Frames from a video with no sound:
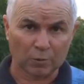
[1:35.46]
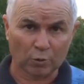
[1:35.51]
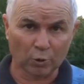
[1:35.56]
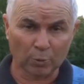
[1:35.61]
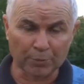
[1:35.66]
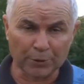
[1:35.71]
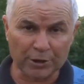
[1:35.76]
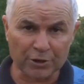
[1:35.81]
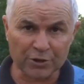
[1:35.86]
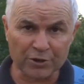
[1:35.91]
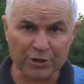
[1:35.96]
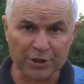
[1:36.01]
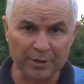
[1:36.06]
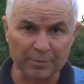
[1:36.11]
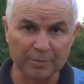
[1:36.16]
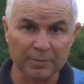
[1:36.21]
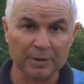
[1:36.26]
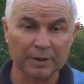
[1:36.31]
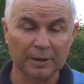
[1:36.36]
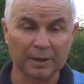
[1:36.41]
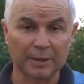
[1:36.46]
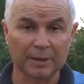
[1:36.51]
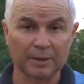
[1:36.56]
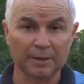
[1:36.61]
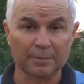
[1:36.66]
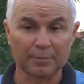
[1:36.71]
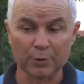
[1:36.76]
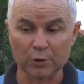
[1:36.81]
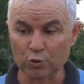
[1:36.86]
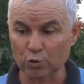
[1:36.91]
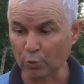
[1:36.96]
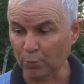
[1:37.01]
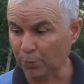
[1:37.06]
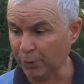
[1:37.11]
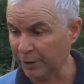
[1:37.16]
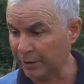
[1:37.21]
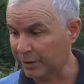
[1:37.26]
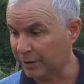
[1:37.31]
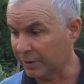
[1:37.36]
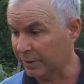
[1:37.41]
Но прежде чем а,
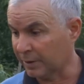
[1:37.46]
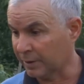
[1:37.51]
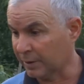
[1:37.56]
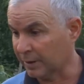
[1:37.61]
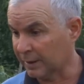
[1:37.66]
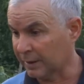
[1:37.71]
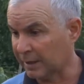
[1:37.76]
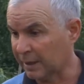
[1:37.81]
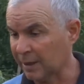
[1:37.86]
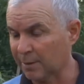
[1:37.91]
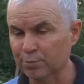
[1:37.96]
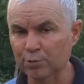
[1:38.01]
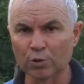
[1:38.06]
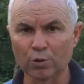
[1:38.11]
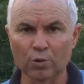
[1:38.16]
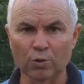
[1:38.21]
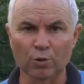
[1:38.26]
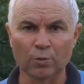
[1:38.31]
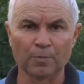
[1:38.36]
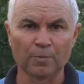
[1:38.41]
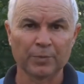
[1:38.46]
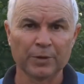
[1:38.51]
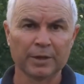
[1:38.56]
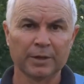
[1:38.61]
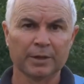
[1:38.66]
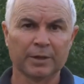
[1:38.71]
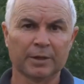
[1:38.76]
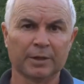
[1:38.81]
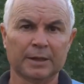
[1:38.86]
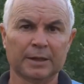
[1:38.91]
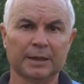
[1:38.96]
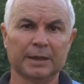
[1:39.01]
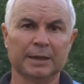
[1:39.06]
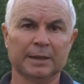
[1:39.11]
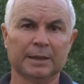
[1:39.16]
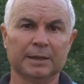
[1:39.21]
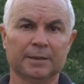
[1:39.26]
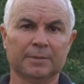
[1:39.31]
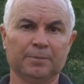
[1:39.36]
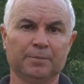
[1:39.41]
приступить а, к обзору
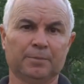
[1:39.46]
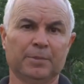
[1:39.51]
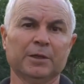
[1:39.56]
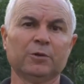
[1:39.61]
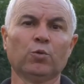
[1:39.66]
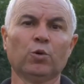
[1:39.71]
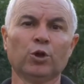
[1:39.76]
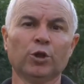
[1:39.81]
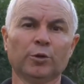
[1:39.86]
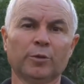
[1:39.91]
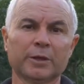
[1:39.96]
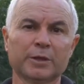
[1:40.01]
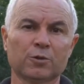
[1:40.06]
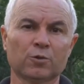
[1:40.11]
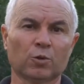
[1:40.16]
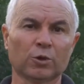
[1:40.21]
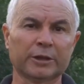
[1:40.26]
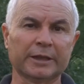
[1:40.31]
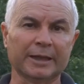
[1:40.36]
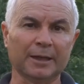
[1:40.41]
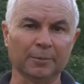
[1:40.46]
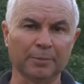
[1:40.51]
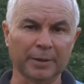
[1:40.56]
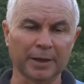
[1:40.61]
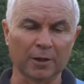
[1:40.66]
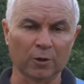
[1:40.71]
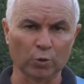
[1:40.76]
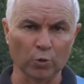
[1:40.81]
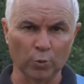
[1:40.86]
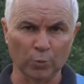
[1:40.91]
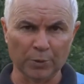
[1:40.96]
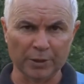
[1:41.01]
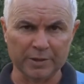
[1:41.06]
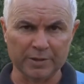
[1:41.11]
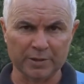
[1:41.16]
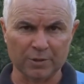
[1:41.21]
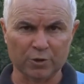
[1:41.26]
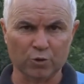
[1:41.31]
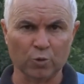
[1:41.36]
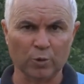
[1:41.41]
а, подвойного сорта Репарио
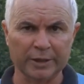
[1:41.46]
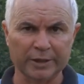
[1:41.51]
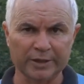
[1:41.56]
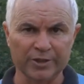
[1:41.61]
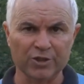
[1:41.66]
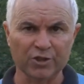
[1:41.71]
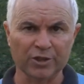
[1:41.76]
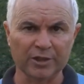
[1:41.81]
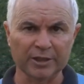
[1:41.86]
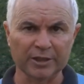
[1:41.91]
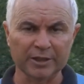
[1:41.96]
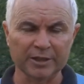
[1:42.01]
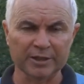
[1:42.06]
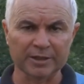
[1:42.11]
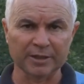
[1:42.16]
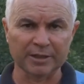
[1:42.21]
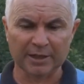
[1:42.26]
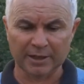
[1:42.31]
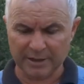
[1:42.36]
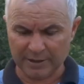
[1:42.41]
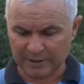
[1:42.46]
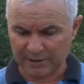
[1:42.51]
Рупесер 101.14,